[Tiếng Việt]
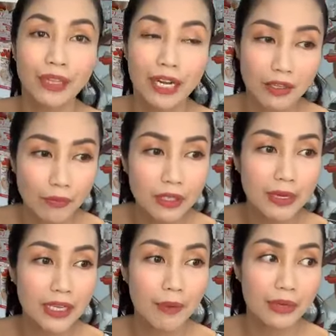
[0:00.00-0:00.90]
Tức là giống như
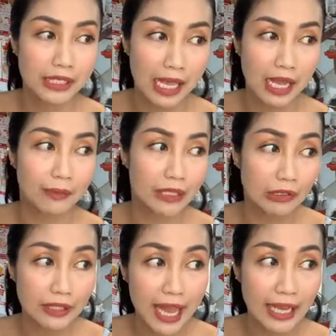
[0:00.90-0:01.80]
bây giờ mình xài mình
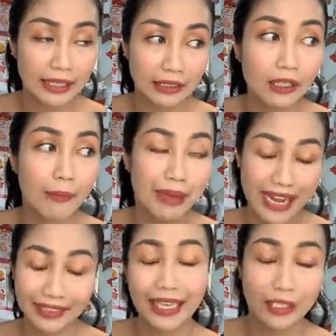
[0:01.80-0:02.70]
dưỡng da thì tức là mình
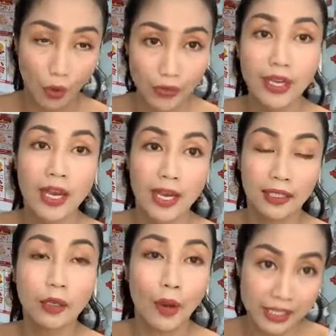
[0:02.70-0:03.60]
đang thay đổi
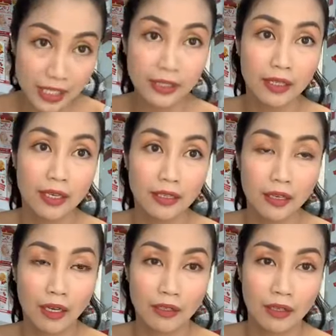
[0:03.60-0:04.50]
cái quá trình
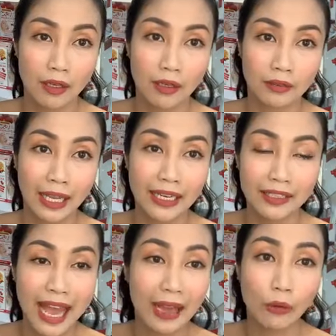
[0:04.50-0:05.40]
uh, thay
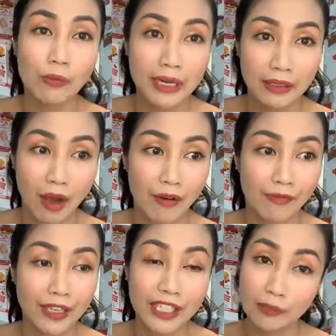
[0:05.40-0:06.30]
da của mình nó
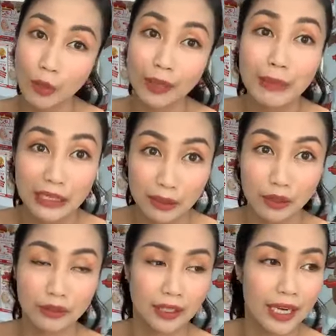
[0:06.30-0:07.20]
phát triển một cách bình
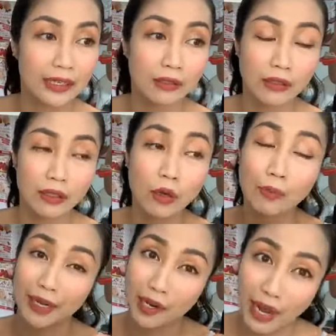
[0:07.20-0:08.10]
thường, thì đến lúc
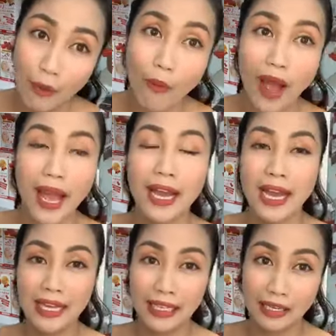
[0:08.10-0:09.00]
mà nó lão hóa
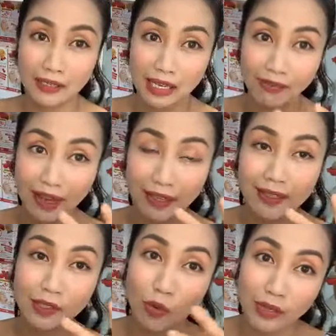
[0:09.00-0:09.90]
thì nó sẽ
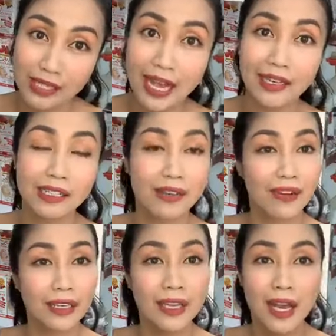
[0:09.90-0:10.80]
phải xuống sắc, nó sẽ
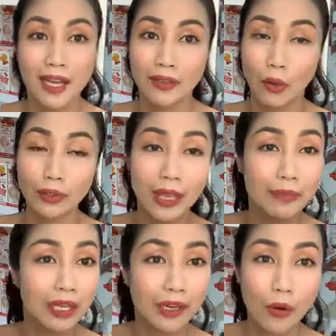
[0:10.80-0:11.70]
phải nổi thêm
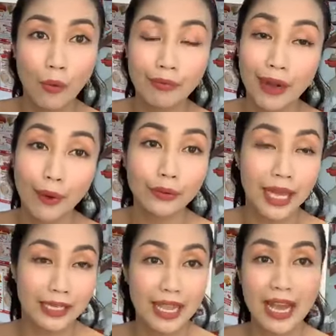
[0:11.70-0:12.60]
những cái đốm nâu,
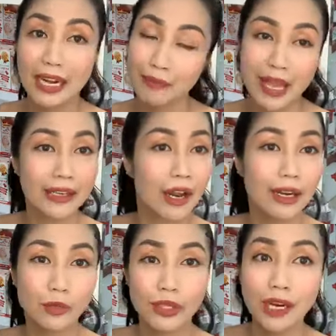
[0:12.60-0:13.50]
tàn nhang, nếp nhăn, đó
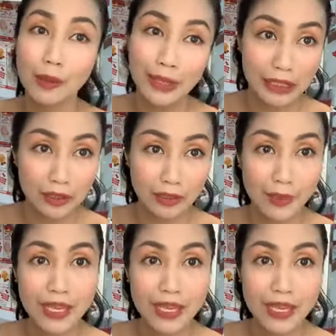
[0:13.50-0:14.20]
là chuyện rất là bình thường.